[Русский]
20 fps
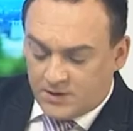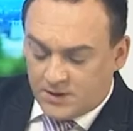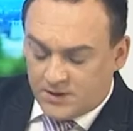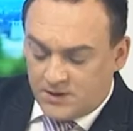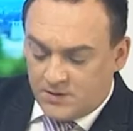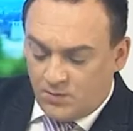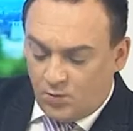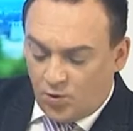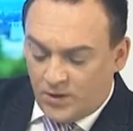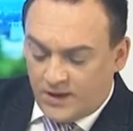
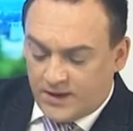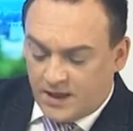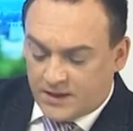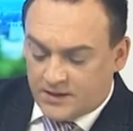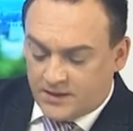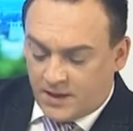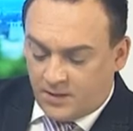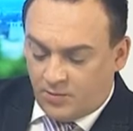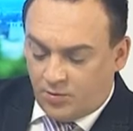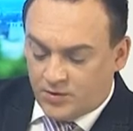зимой
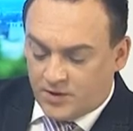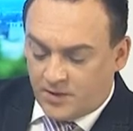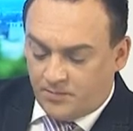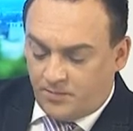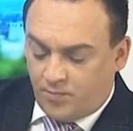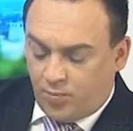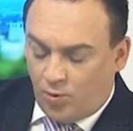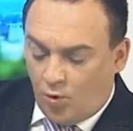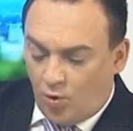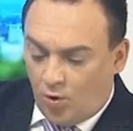как-то работа
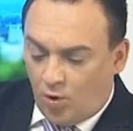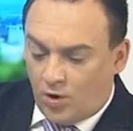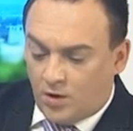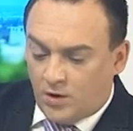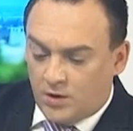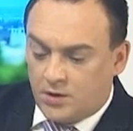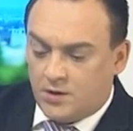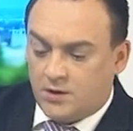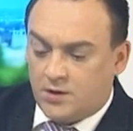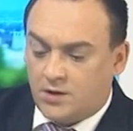
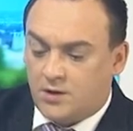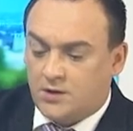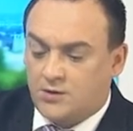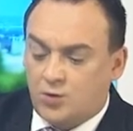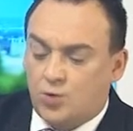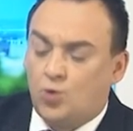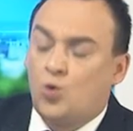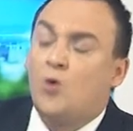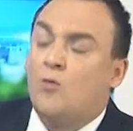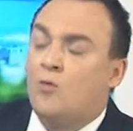по э,
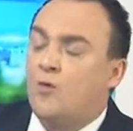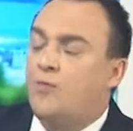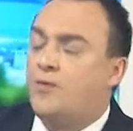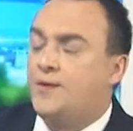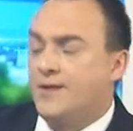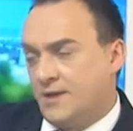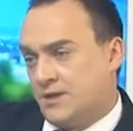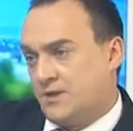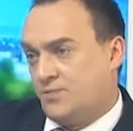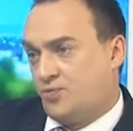другому
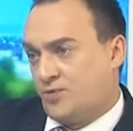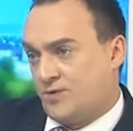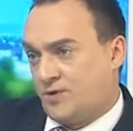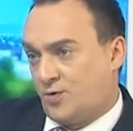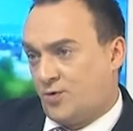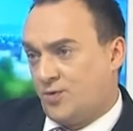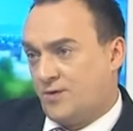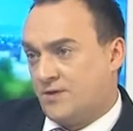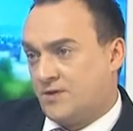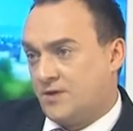принципу
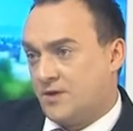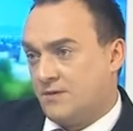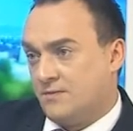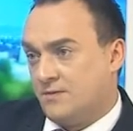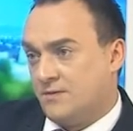строится?